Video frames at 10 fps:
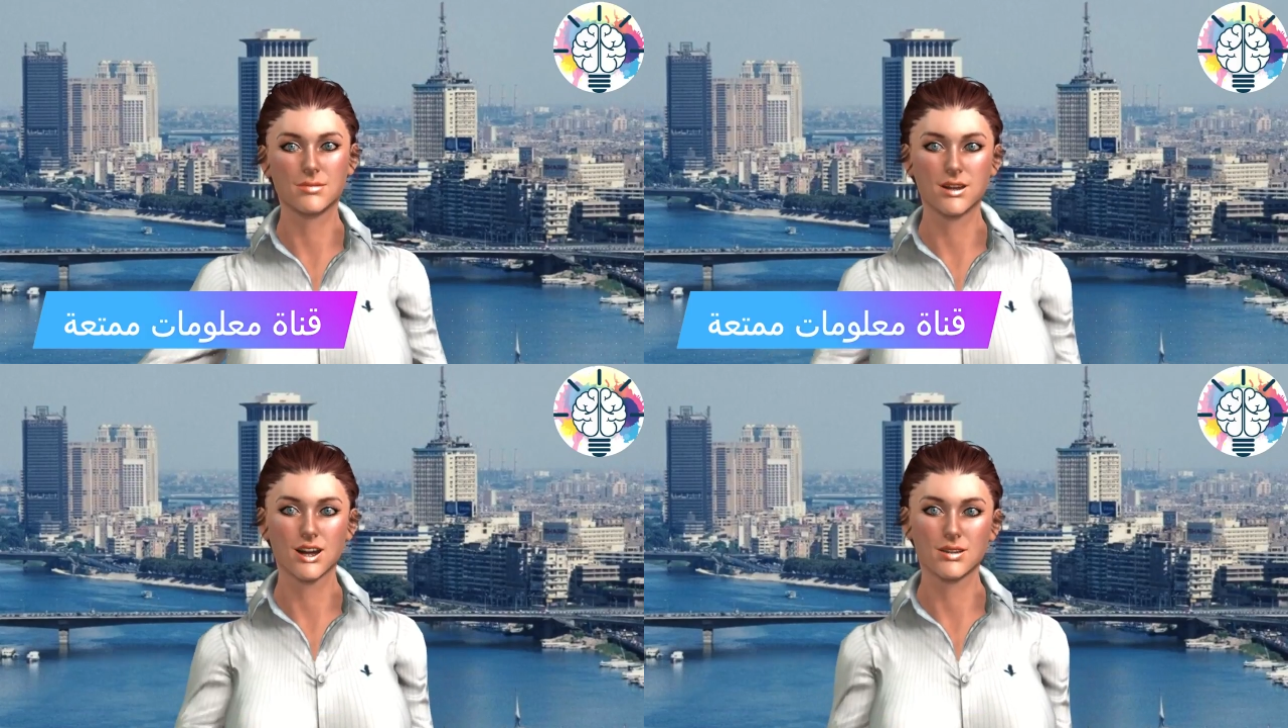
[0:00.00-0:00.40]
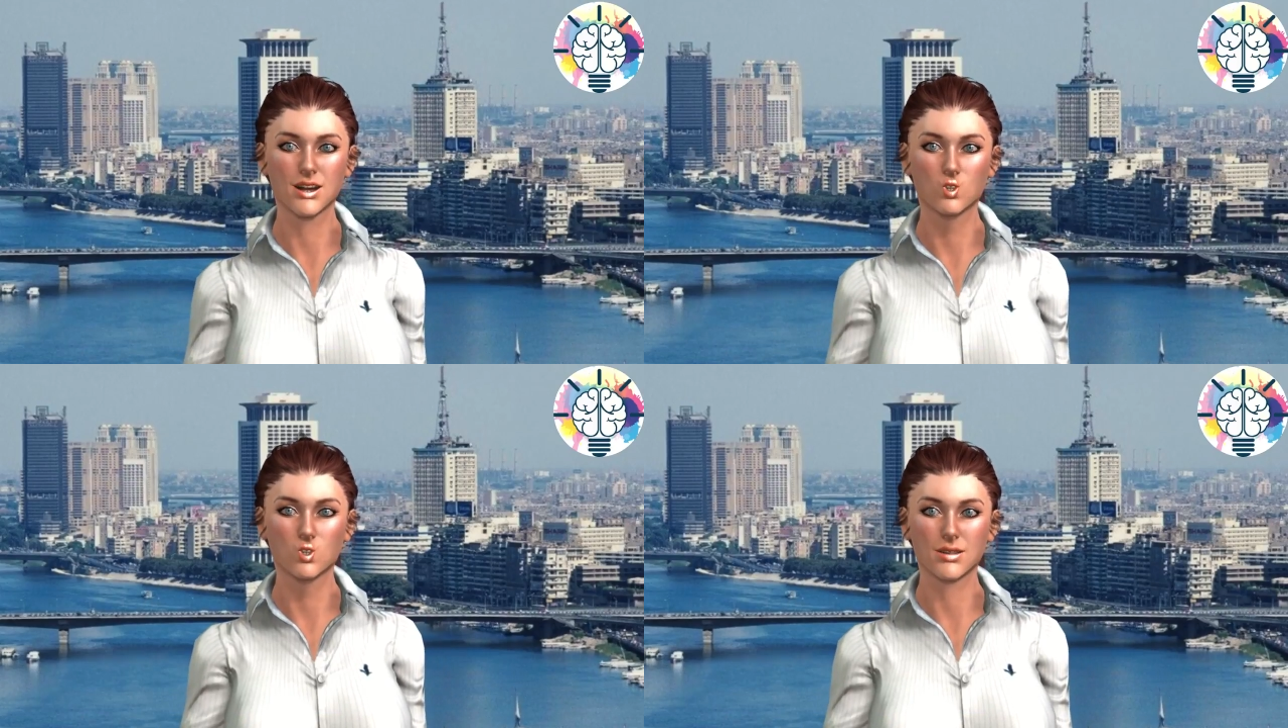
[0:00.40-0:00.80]

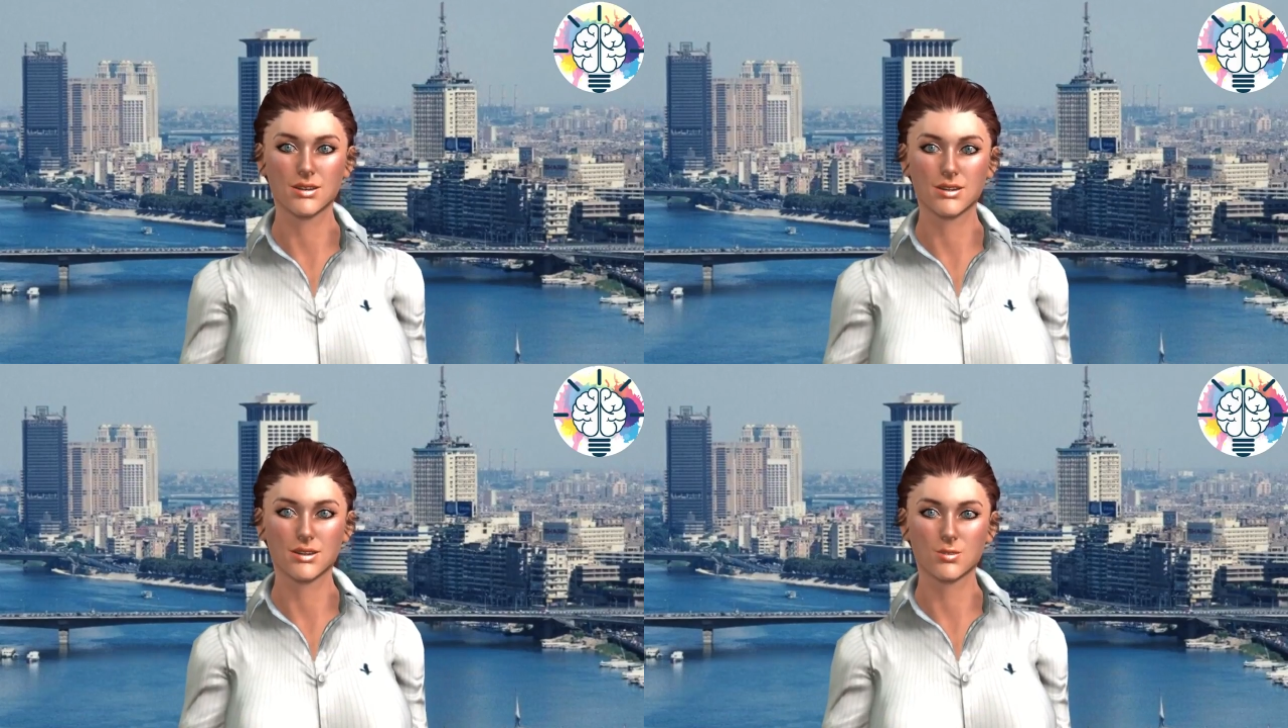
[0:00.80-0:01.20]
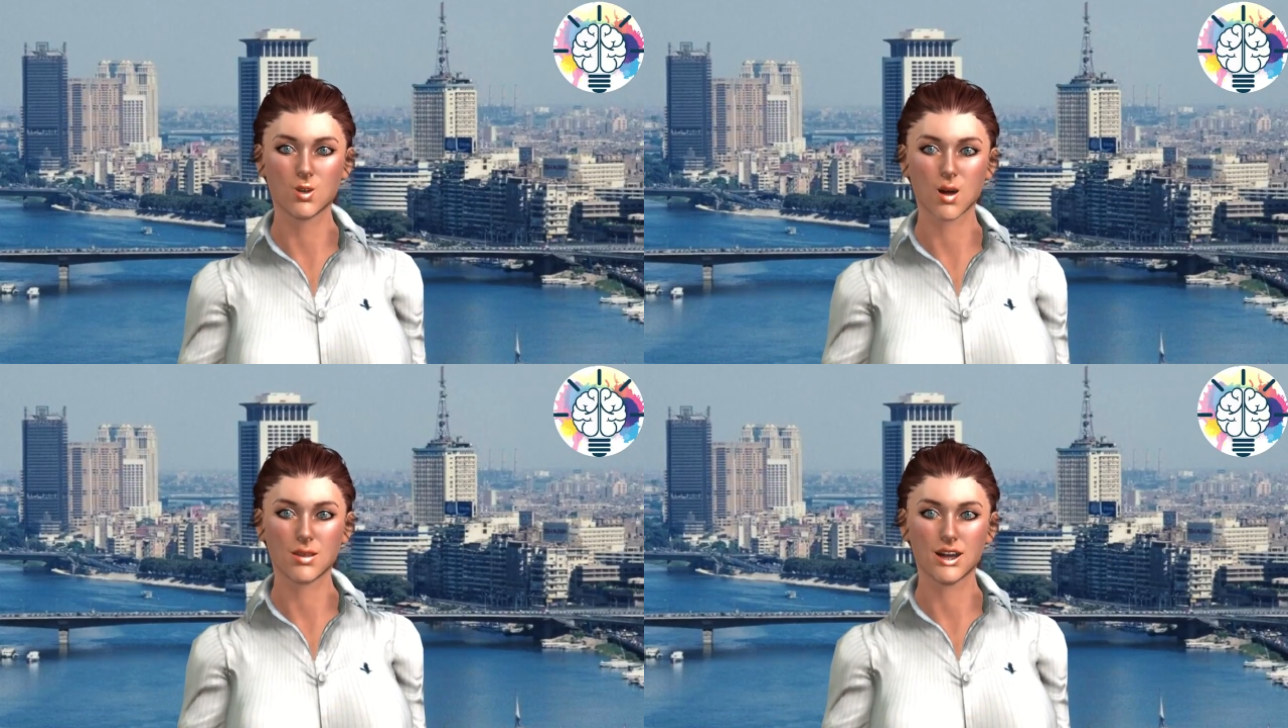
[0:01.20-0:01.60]
واحد تشغيل
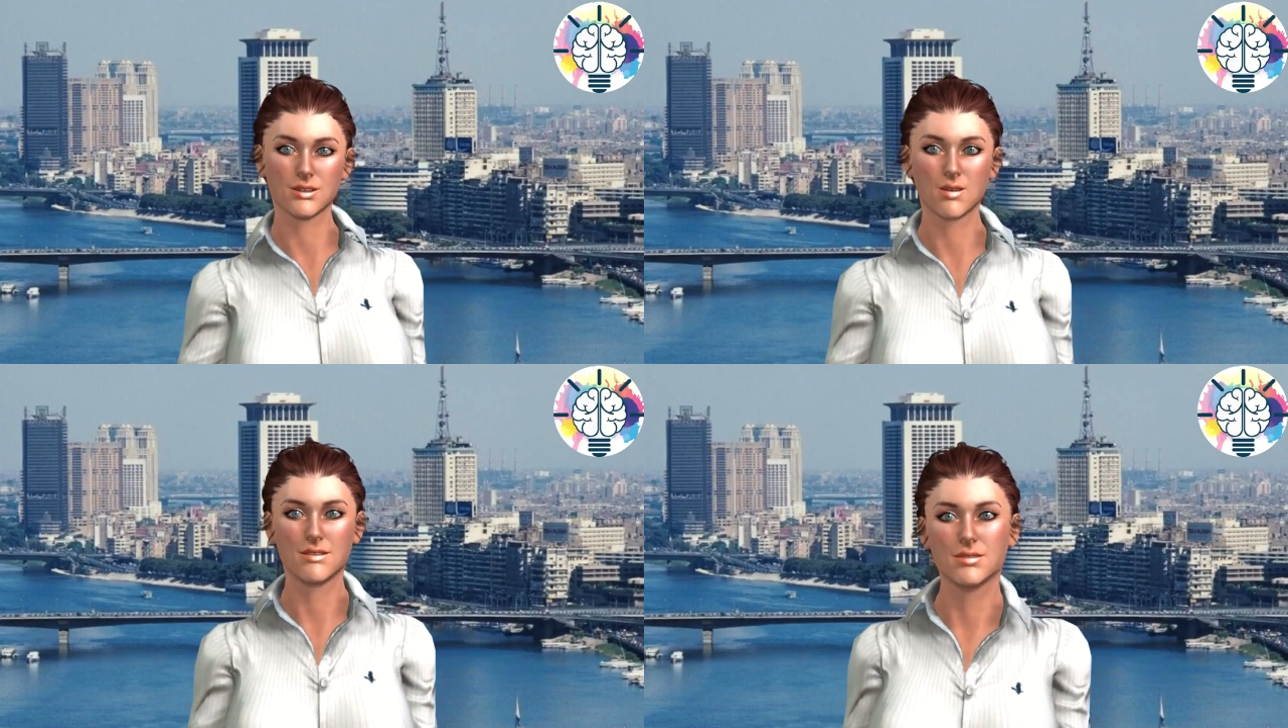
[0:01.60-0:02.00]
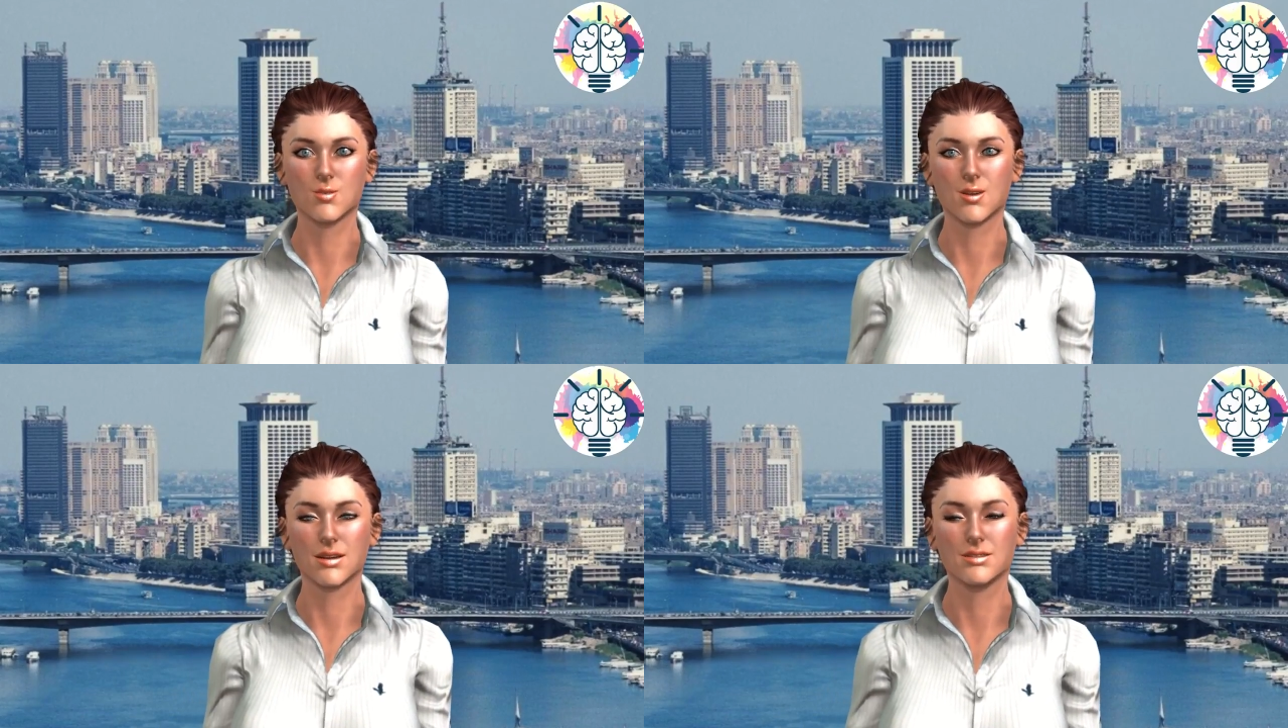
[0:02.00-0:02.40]
مروحة هواء بالغرفة